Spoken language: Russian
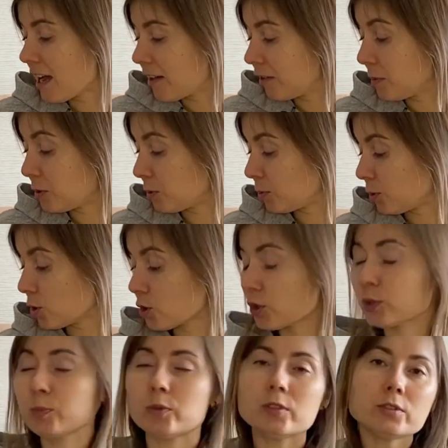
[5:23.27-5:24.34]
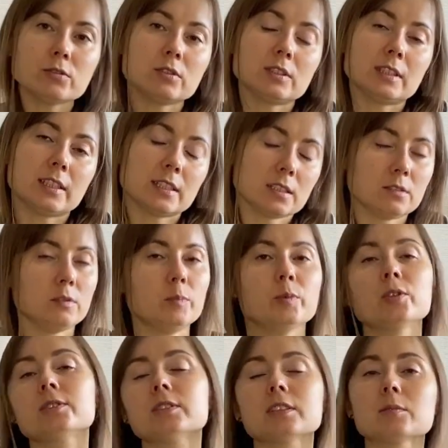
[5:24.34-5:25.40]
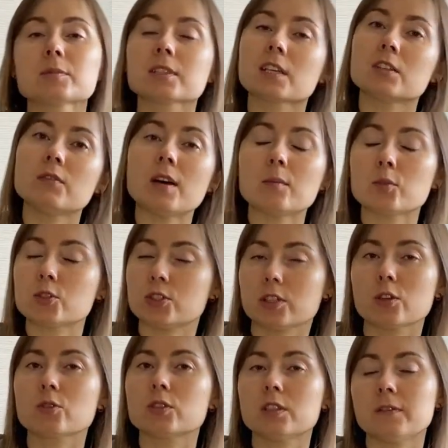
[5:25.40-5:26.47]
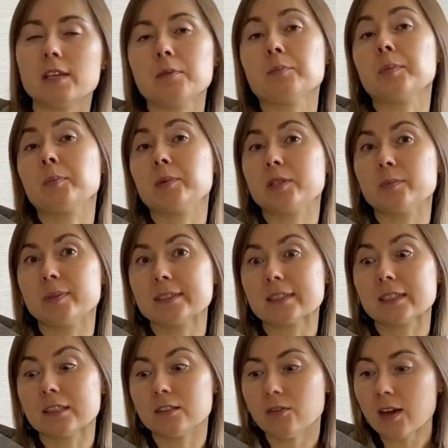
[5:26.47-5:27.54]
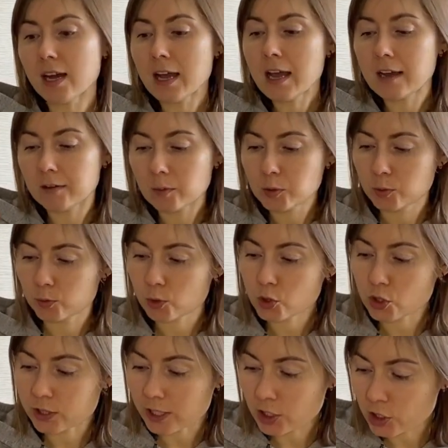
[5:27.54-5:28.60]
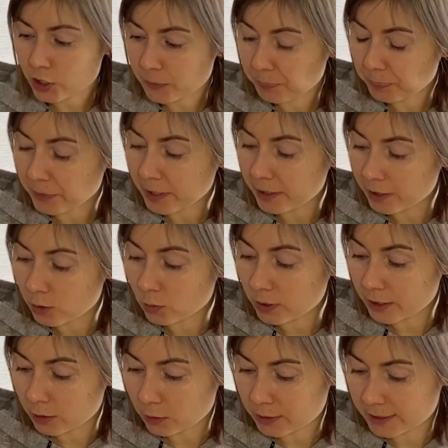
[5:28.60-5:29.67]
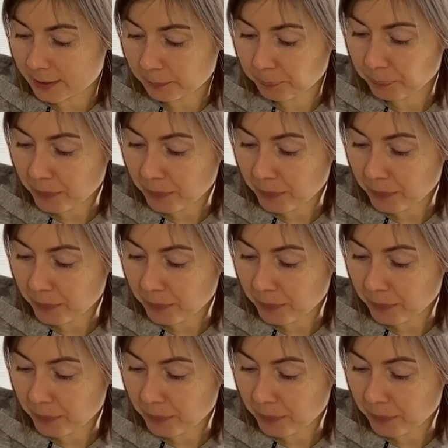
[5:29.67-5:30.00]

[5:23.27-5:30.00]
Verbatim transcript: В общем, тоже используйте. Если вы пьете там с К2, можете какое-то время попить без К2. В общем, тоже также э, регулируйте.